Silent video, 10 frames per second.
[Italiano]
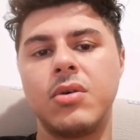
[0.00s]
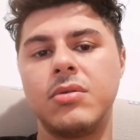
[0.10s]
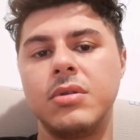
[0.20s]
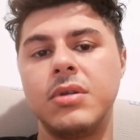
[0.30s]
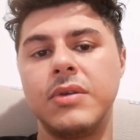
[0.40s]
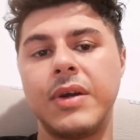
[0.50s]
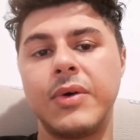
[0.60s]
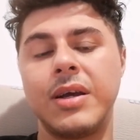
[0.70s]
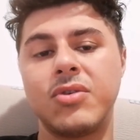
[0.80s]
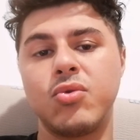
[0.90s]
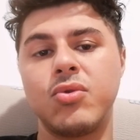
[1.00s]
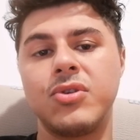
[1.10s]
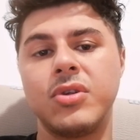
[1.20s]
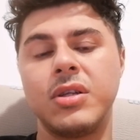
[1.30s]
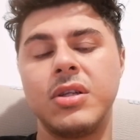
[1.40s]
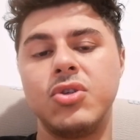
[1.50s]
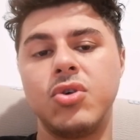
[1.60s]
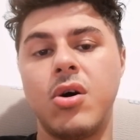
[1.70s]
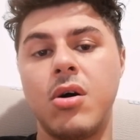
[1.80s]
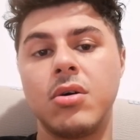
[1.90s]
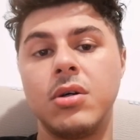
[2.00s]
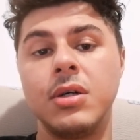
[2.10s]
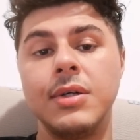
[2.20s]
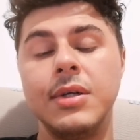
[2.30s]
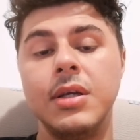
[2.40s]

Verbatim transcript: deve trovare, qualche soluzione di gioco.